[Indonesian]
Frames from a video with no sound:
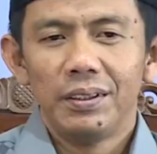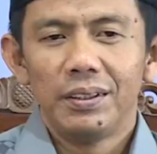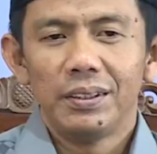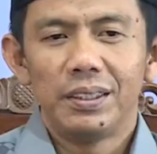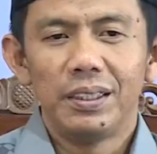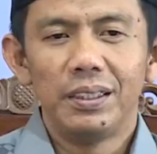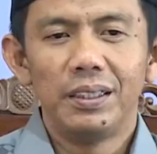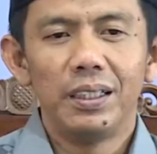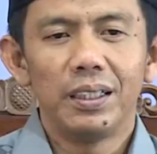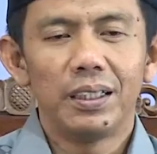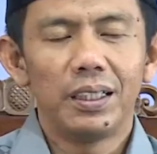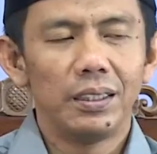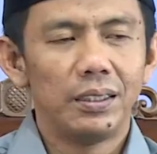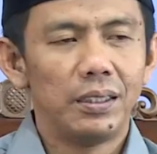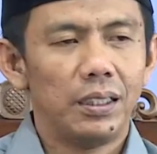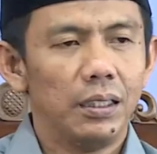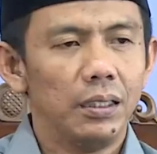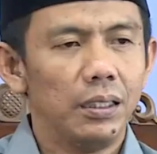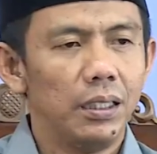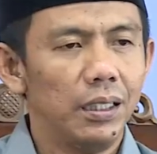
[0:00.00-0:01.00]
sehingga
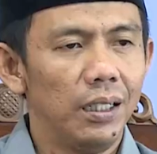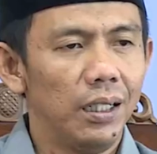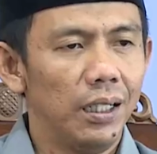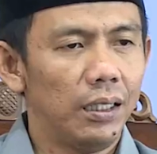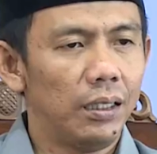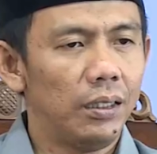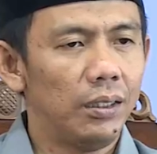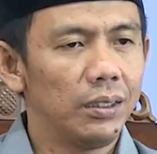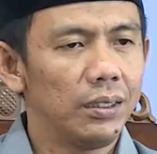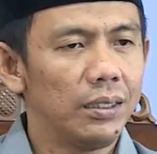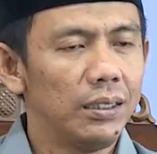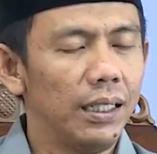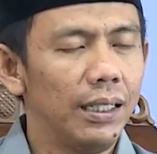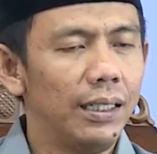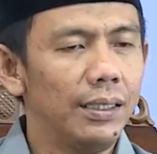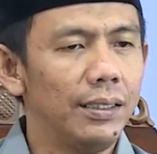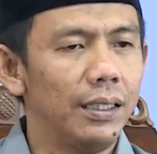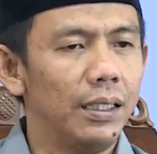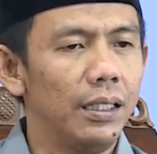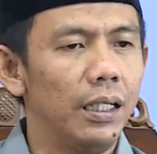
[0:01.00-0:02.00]
kata Allah, laqad
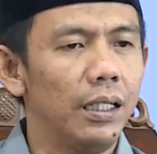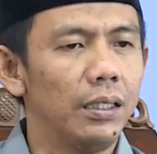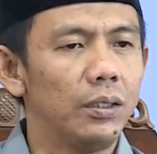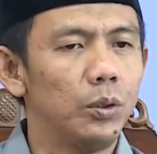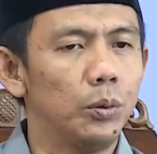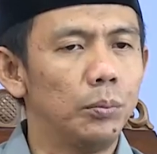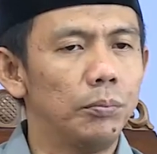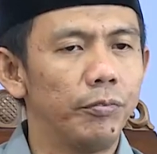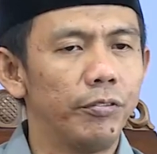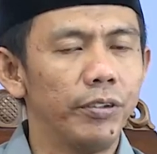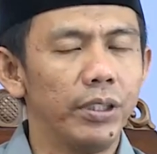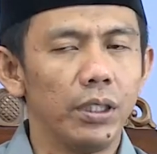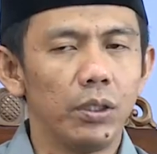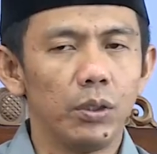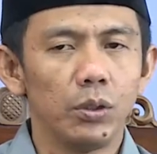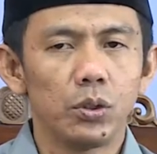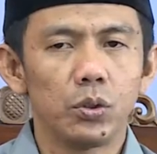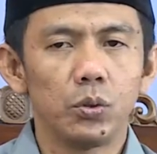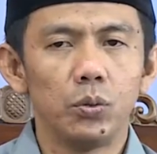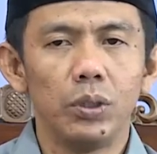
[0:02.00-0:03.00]
kana lakum fi
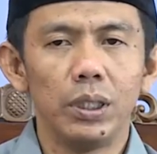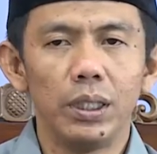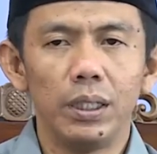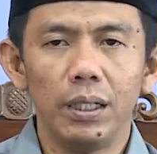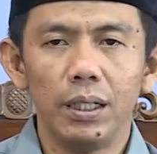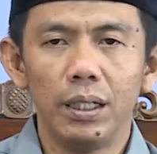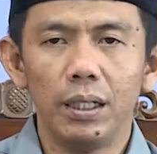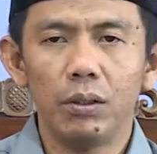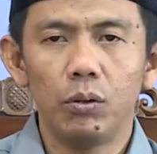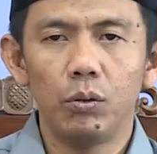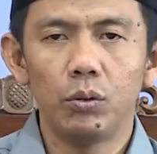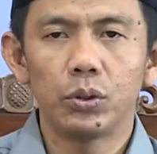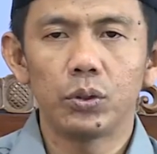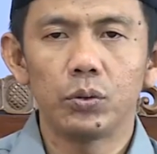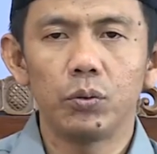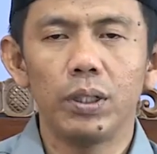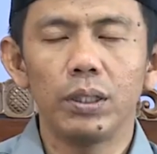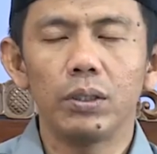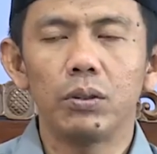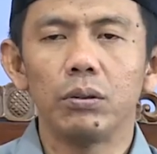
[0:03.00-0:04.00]
Rasulillah
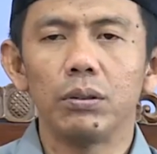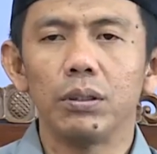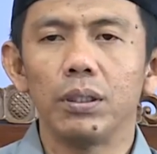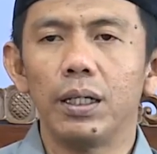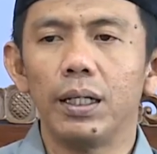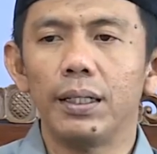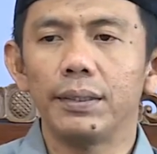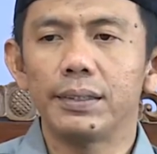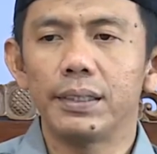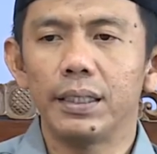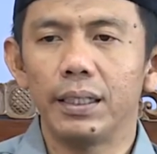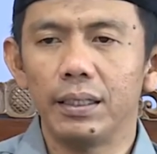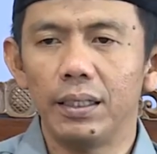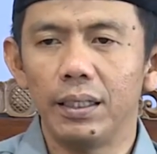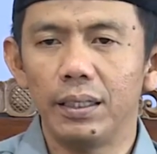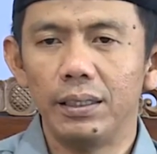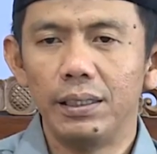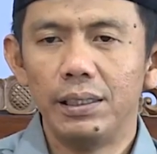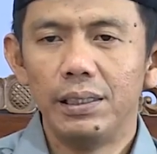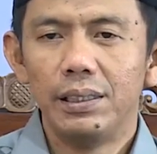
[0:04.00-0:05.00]
uswatun
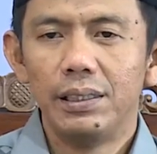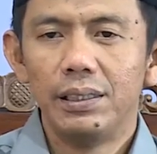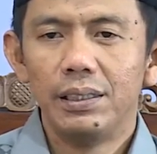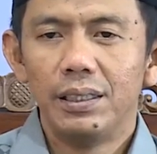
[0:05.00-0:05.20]
hasanah